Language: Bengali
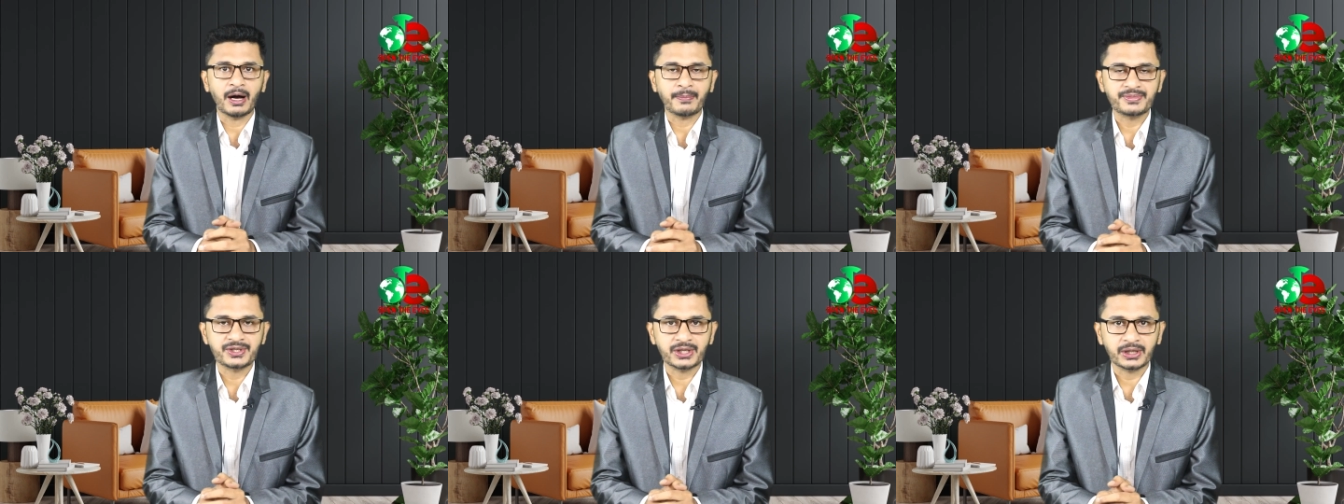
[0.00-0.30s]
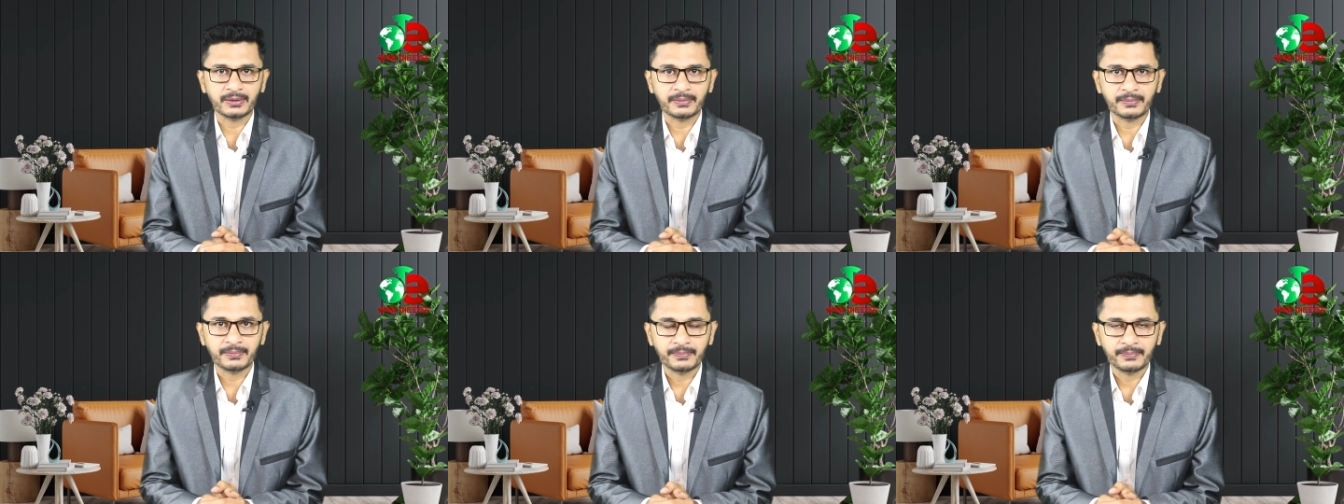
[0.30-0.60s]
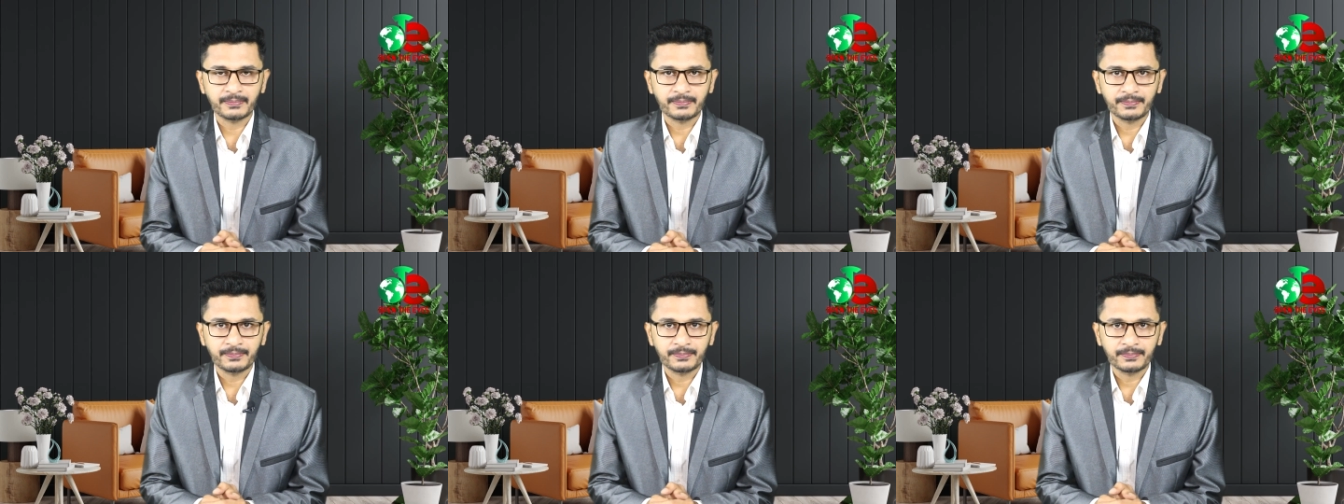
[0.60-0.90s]
ভাবছে
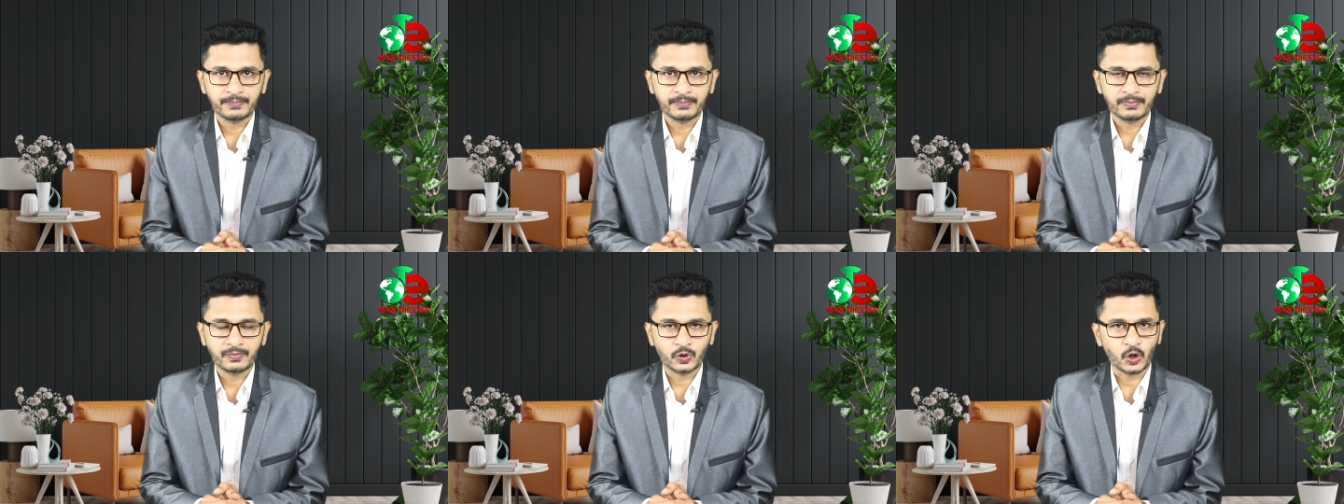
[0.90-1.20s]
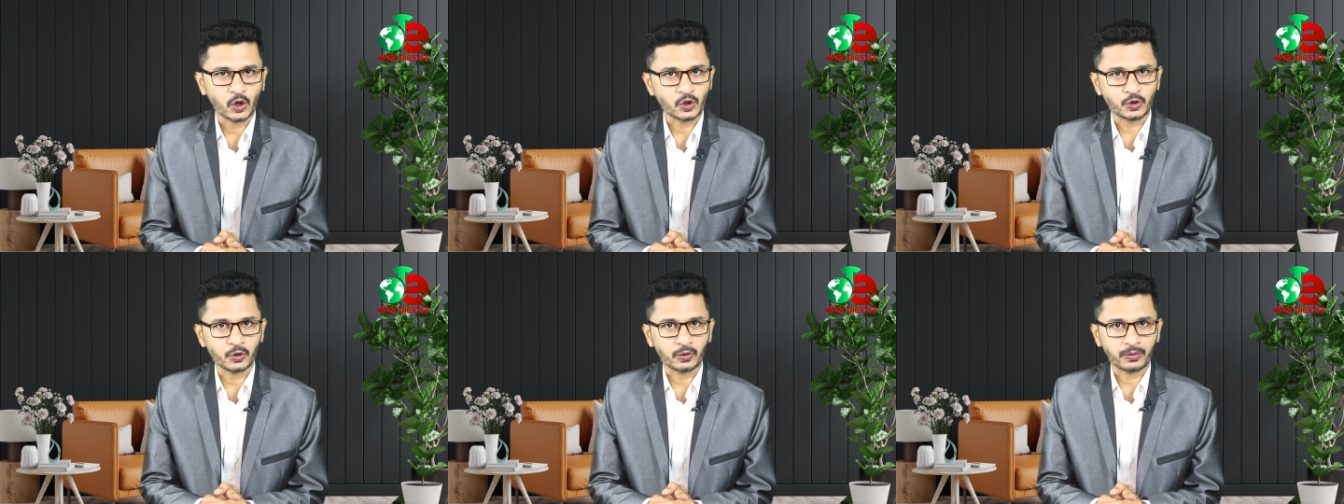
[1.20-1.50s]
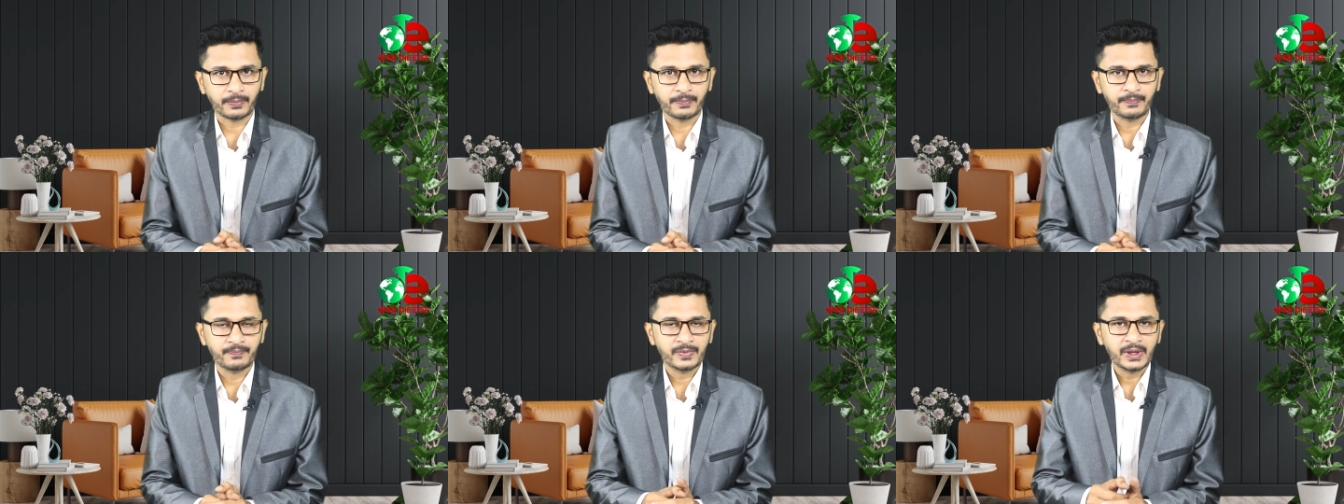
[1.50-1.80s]
দর্শক
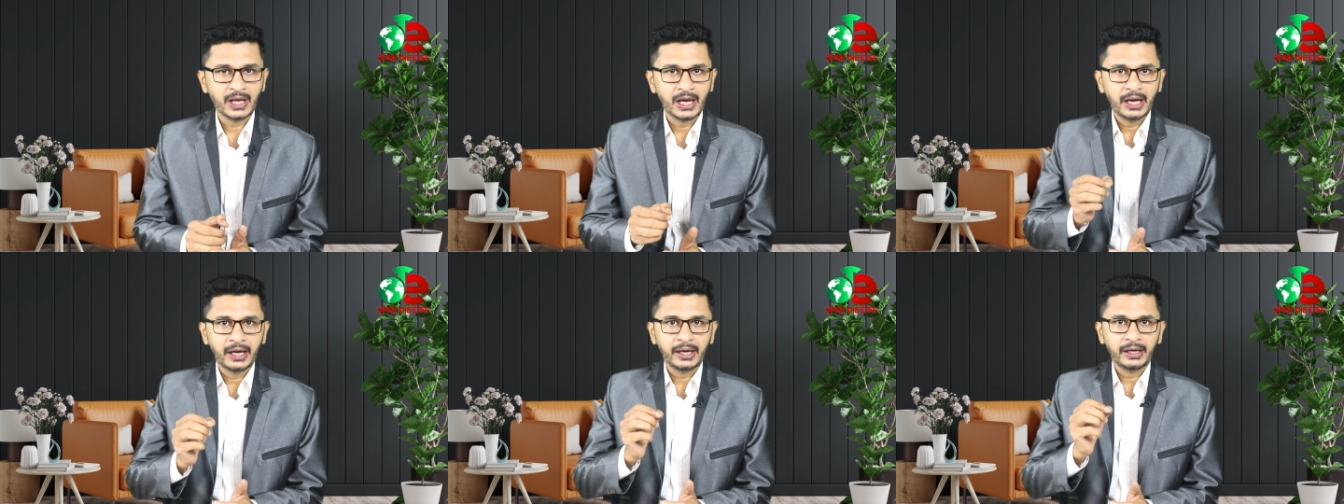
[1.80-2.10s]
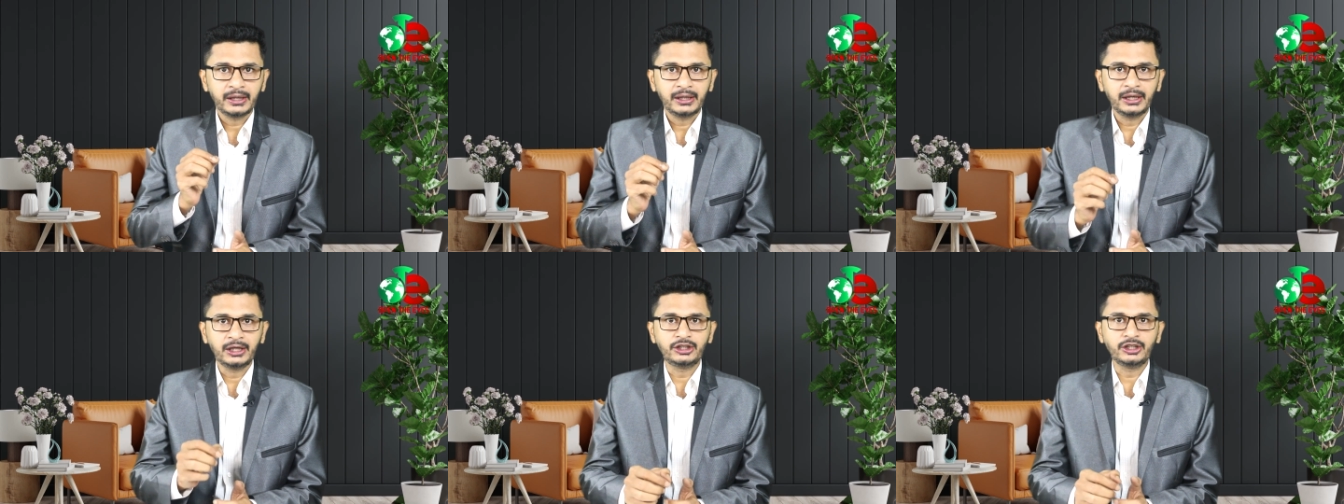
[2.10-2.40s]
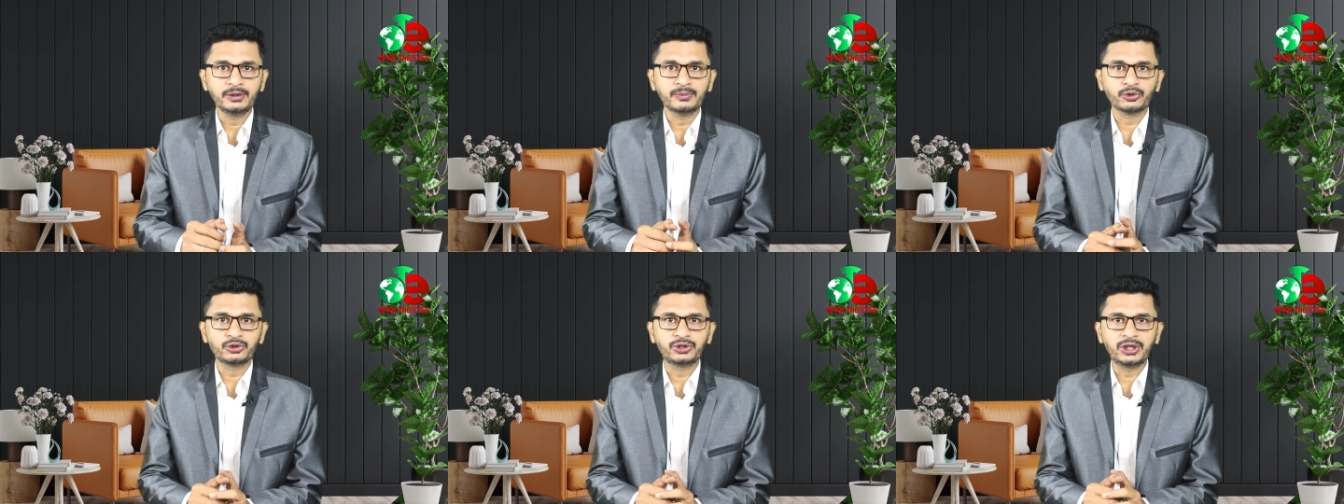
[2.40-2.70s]

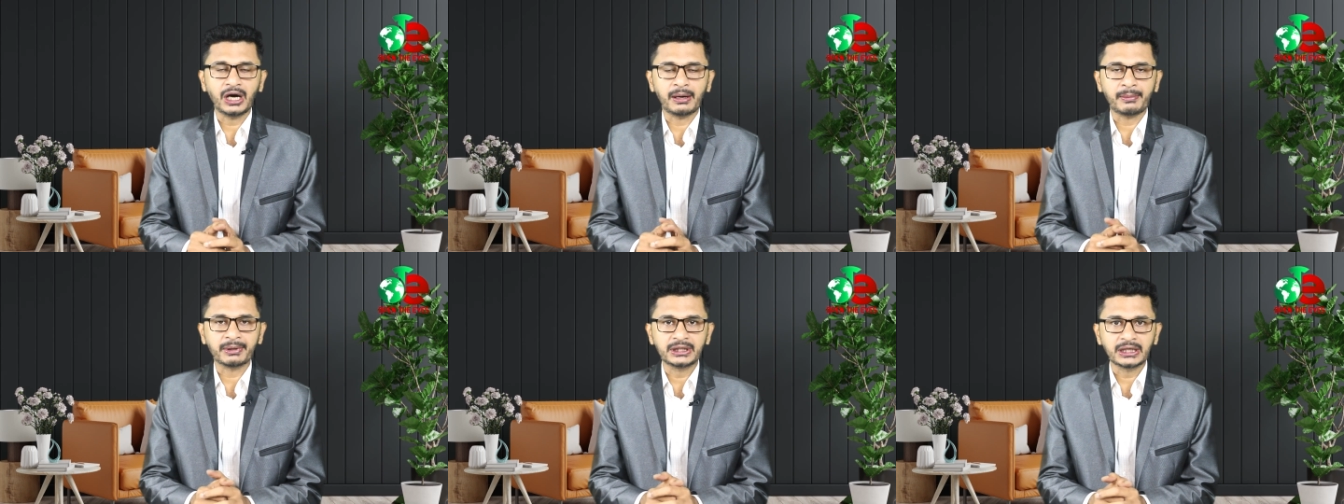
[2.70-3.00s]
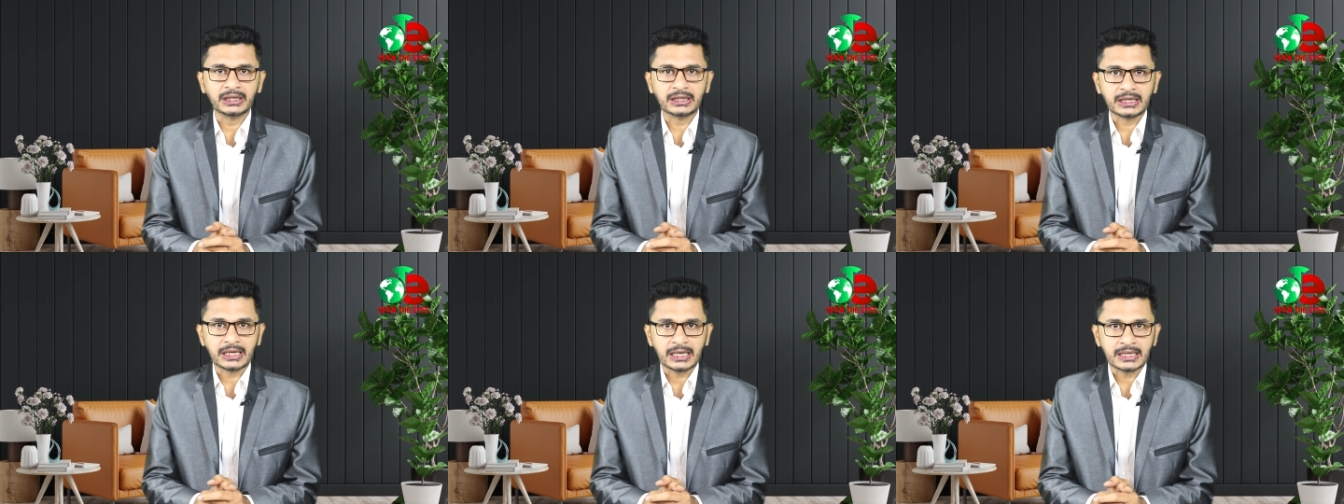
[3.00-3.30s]
ইতিমধ্যে আমাদের